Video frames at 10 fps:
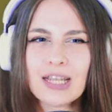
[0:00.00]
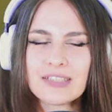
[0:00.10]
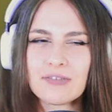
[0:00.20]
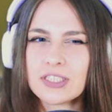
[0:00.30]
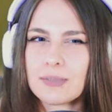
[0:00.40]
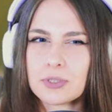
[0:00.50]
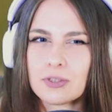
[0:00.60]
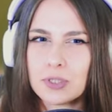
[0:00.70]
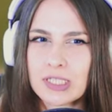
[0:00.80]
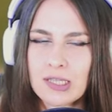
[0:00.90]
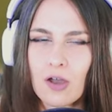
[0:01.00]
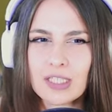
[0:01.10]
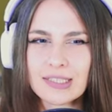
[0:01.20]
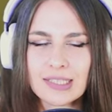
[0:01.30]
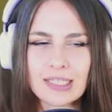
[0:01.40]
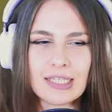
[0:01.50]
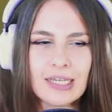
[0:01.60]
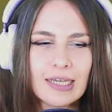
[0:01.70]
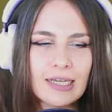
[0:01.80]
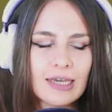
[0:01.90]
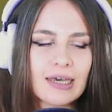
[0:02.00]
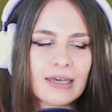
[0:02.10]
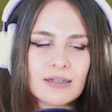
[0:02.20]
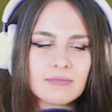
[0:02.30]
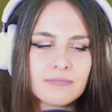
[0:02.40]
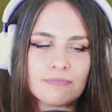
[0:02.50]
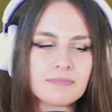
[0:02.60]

ale stwierdziłam, że to już jest koniec i e,